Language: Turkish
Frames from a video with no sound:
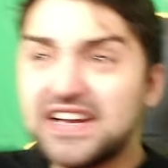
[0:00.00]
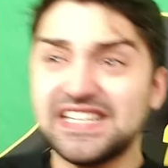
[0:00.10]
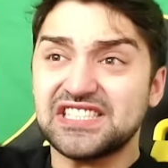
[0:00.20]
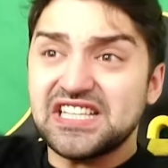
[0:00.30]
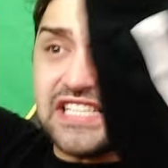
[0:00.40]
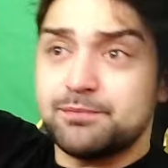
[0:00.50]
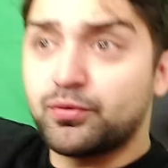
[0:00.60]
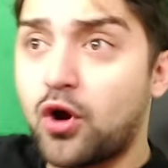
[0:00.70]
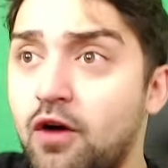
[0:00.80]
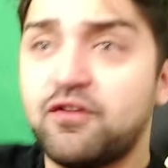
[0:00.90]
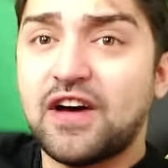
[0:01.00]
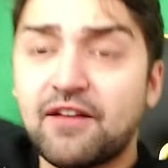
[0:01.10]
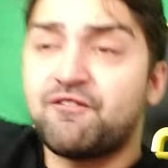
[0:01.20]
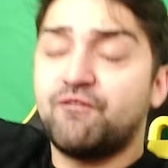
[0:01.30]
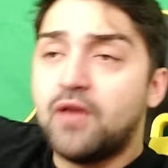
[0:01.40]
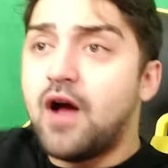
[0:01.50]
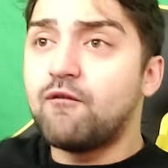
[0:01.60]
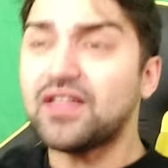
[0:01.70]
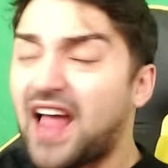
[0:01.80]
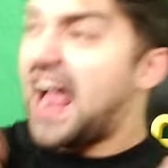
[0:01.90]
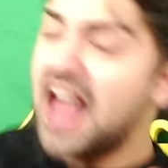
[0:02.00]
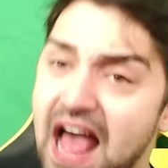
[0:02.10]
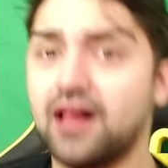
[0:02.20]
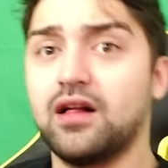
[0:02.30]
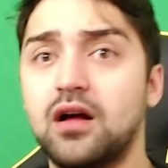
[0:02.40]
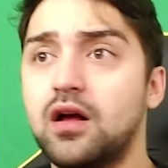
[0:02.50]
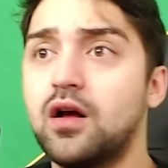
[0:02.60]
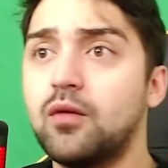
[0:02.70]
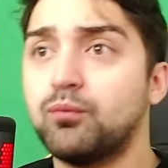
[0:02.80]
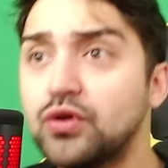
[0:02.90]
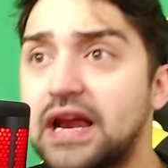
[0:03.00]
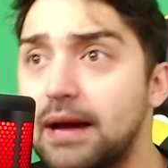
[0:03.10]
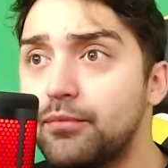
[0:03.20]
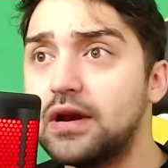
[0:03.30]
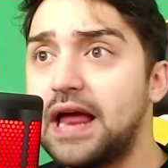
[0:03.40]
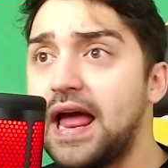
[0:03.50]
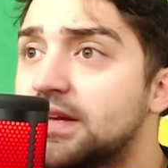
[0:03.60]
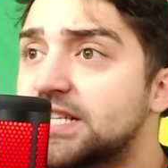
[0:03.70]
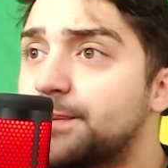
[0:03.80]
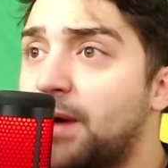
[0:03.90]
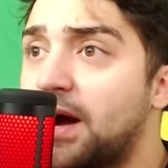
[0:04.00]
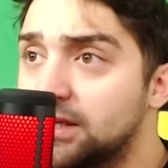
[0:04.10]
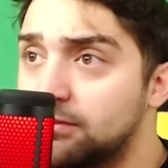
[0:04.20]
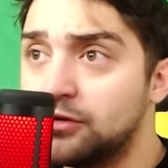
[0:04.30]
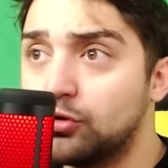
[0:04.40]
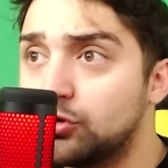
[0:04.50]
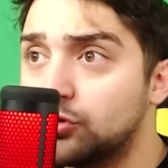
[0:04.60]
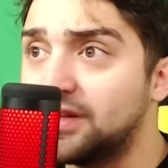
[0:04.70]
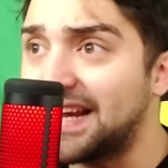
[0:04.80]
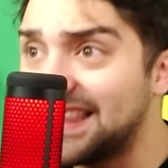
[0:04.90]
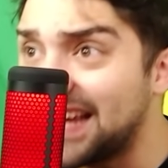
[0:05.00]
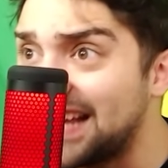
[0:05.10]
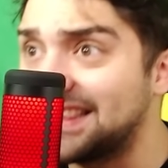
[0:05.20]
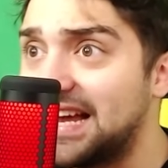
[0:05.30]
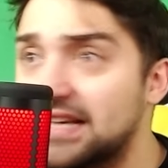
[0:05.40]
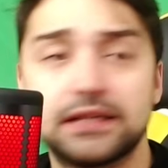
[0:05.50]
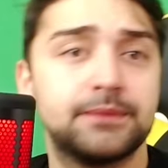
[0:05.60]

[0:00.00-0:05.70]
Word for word: is this bro? What the what the hell? Bu ne lan böyle? Ve Spiderman dönüştü tek tek attılar.